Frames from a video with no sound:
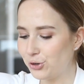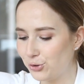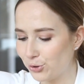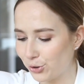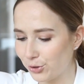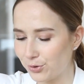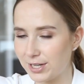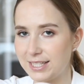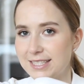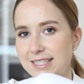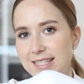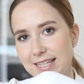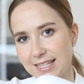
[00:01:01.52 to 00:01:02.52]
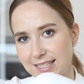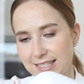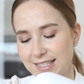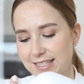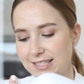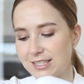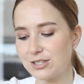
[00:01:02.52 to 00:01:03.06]
neu oder die sind richtig,
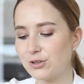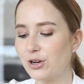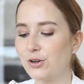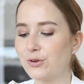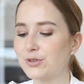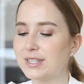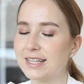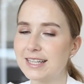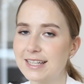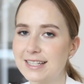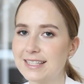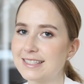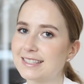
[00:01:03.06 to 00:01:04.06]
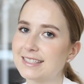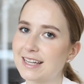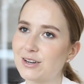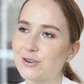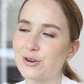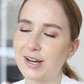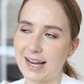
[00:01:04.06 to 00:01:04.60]
richtig neu und die Riegel, die sind ja
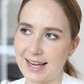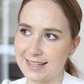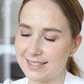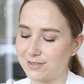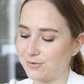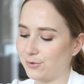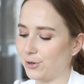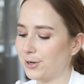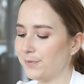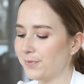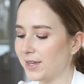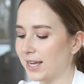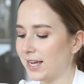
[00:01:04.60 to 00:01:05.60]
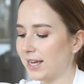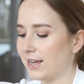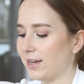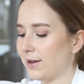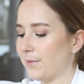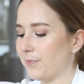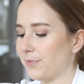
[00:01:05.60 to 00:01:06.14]
noch relativ neu.
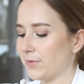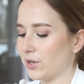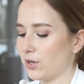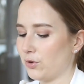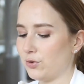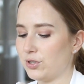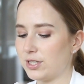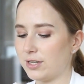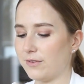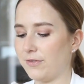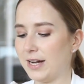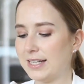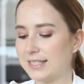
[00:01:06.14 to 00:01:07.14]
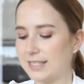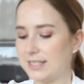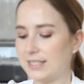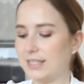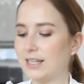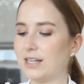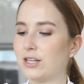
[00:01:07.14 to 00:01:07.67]
Und falls ihr
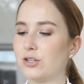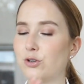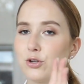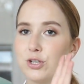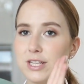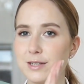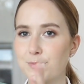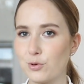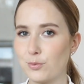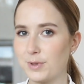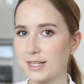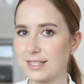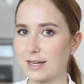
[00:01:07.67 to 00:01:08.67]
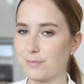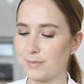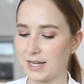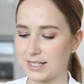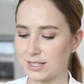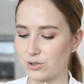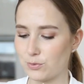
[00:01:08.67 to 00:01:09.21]
die noch nicht probiert habt,
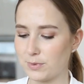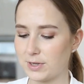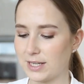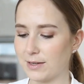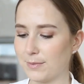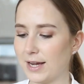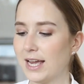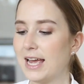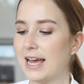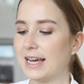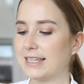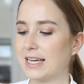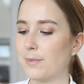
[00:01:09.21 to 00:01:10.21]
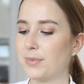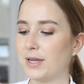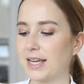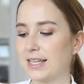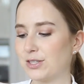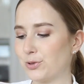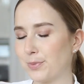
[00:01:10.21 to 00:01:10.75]
macht das unbedingt mal. Ich habe hier
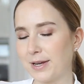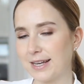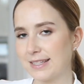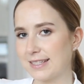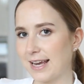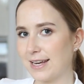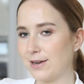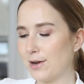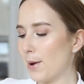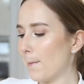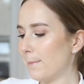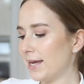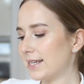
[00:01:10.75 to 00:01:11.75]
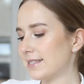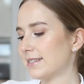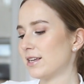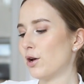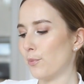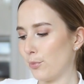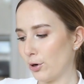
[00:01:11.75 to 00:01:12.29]
jetzt übrigens eine Mixed
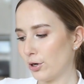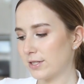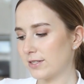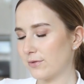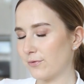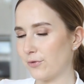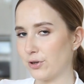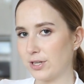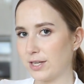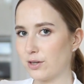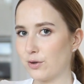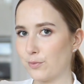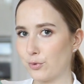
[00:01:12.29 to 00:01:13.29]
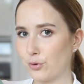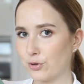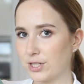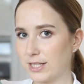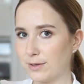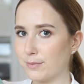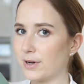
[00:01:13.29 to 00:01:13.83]
Box von den
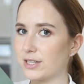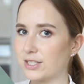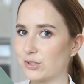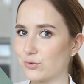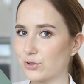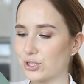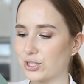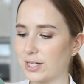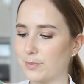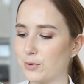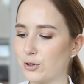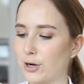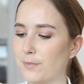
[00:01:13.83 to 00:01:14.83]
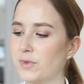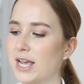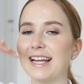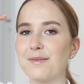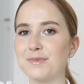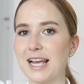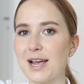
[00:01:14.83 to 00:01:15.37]
Protein Bars zugeschickt bekommen. Da
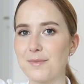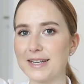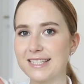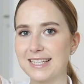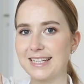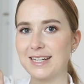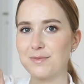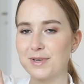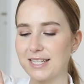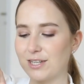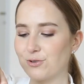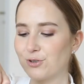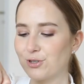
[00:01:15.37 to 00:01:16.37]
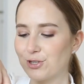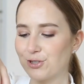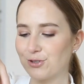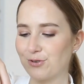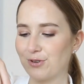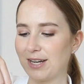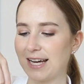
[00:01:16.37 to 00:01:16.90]
habt ihr einmal die Riegel mit der dunklen
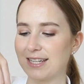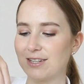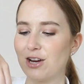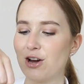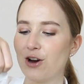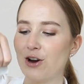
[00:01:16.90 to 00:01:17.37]
Schokolade